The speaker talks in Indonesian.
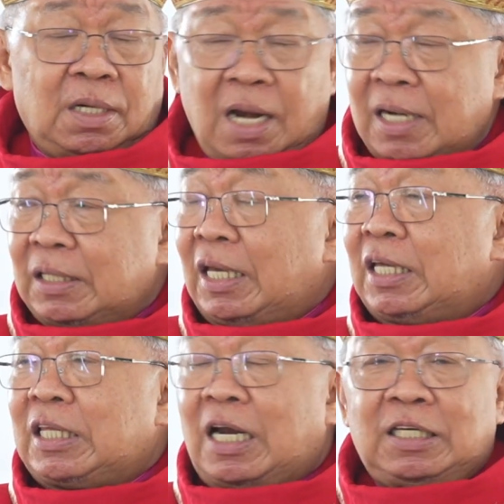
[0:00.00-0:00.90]
Nanti
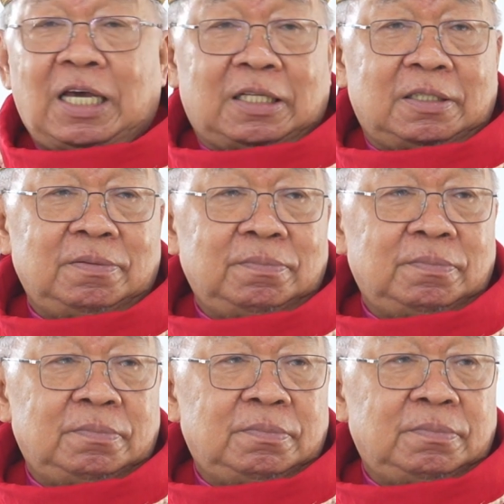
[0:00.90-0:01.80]
kita lihat,
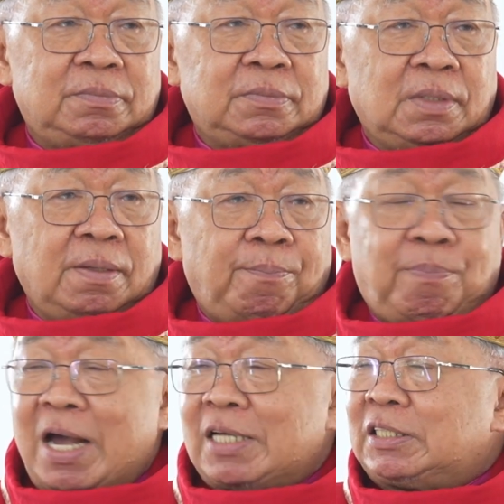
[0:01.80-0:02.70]

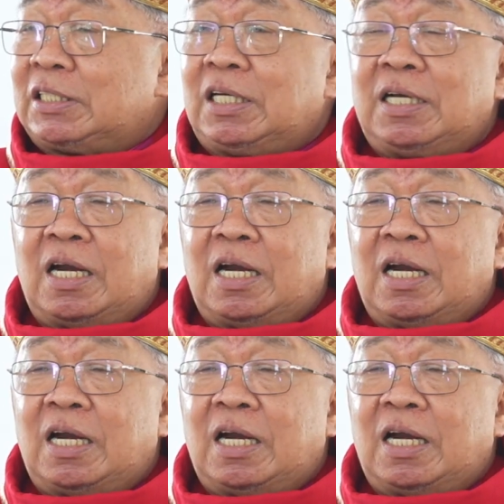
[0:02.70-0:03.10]
pasti